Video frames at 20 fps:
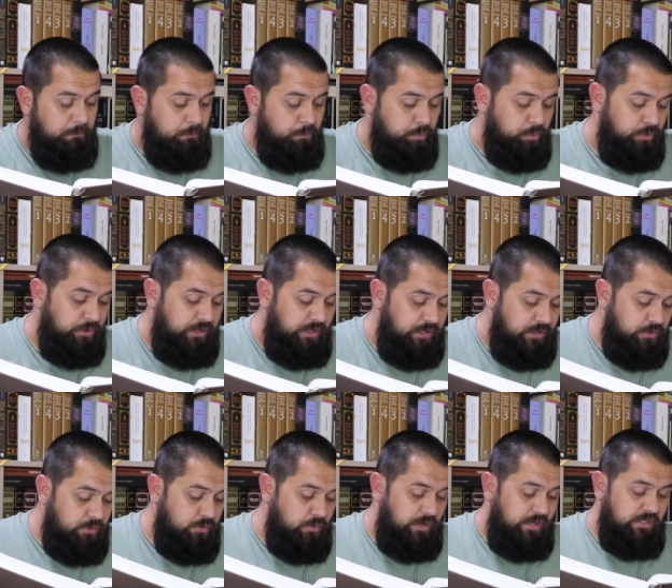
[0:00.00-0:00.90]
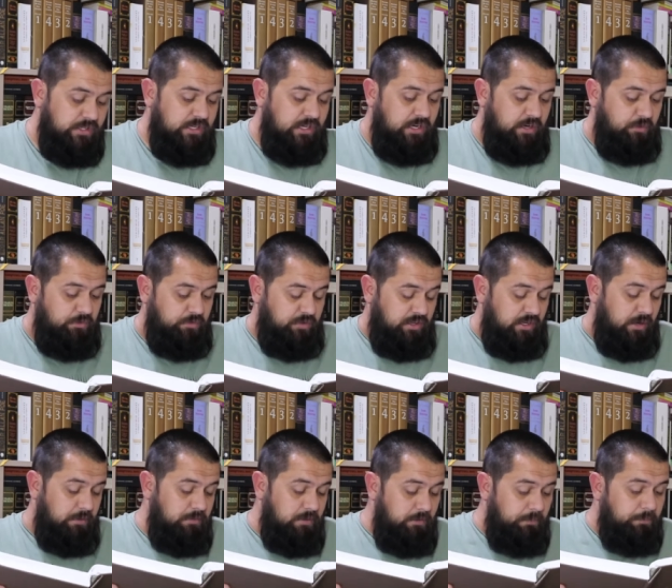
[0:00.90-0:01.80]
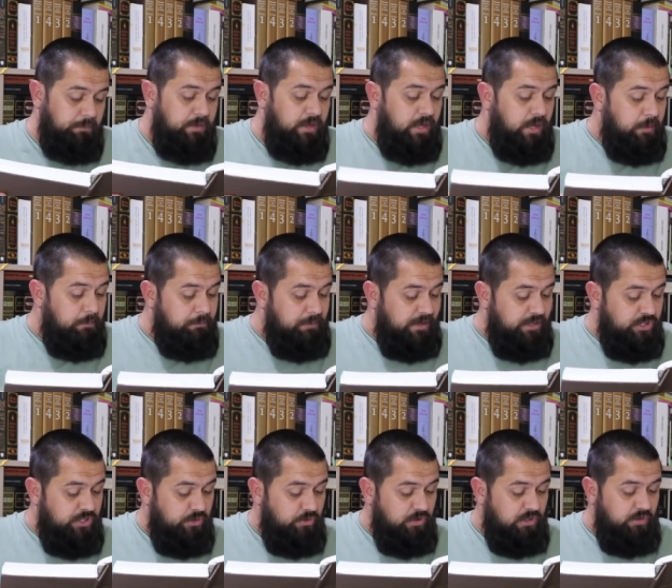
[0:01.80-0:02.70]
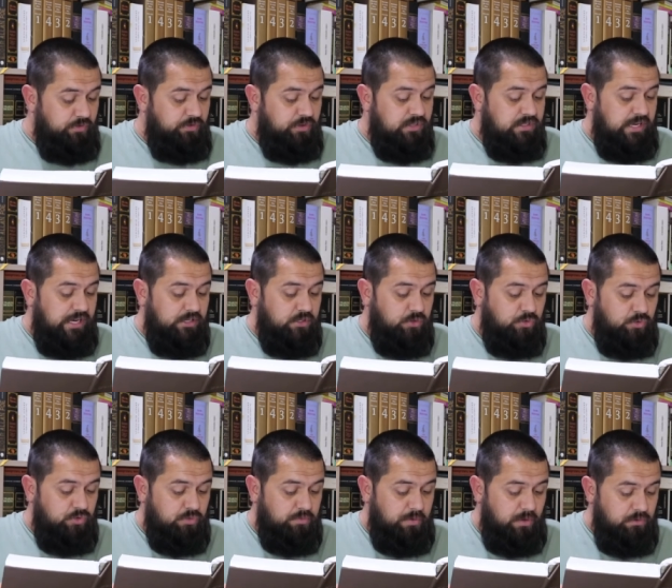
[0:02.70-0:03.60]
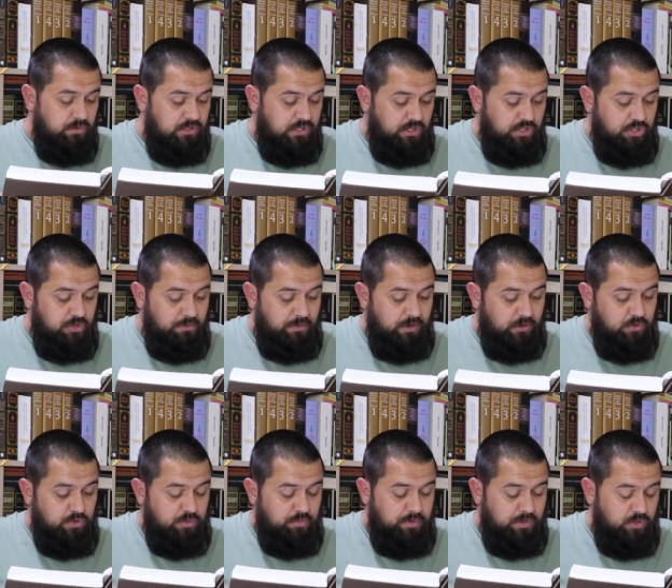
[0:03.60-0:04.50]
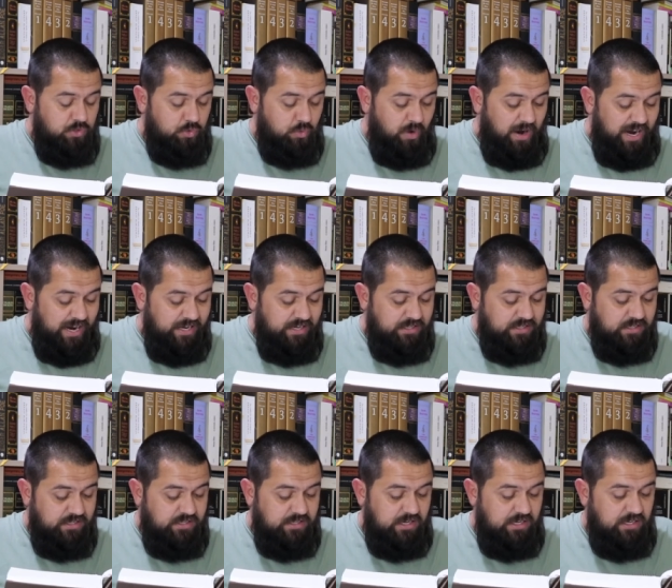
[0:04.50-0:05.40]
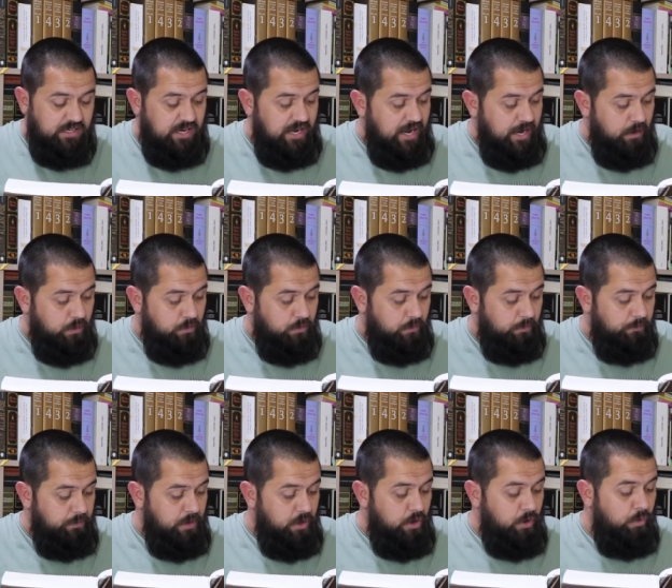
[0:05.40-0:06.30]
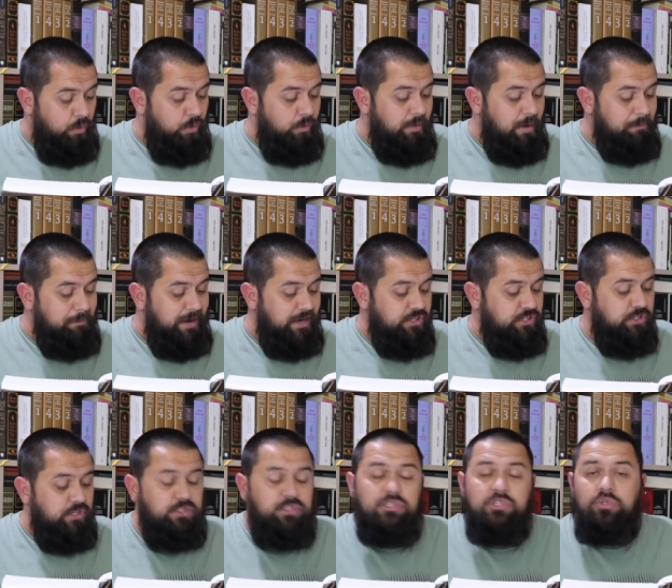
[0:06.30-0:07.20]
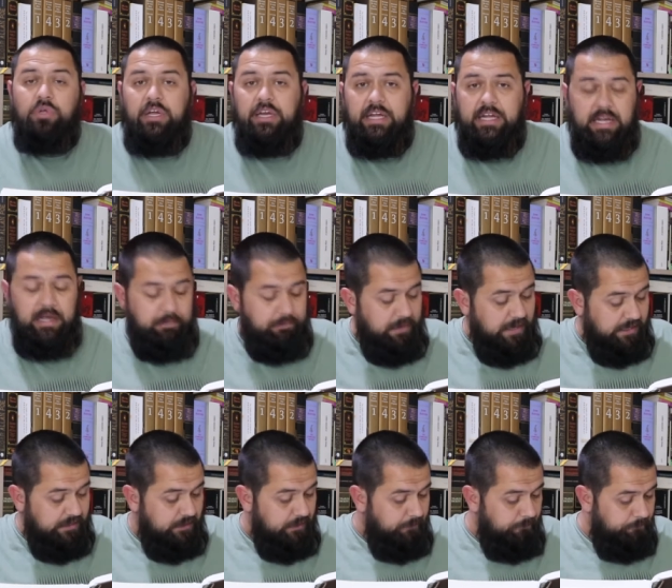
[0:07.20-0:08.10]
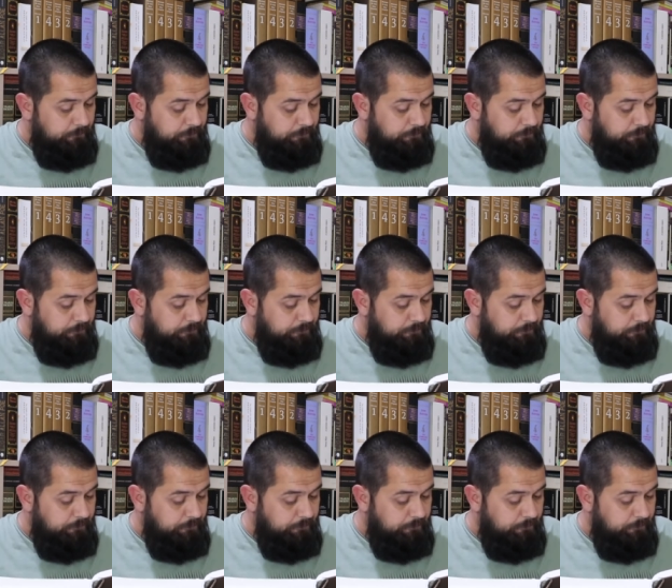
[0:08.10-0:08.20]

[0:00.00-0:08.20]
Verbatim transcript: Por isso escrevia-me, pedindo que fizesse dos meus sentimentos pessoais e sem eco uma página de história acabada,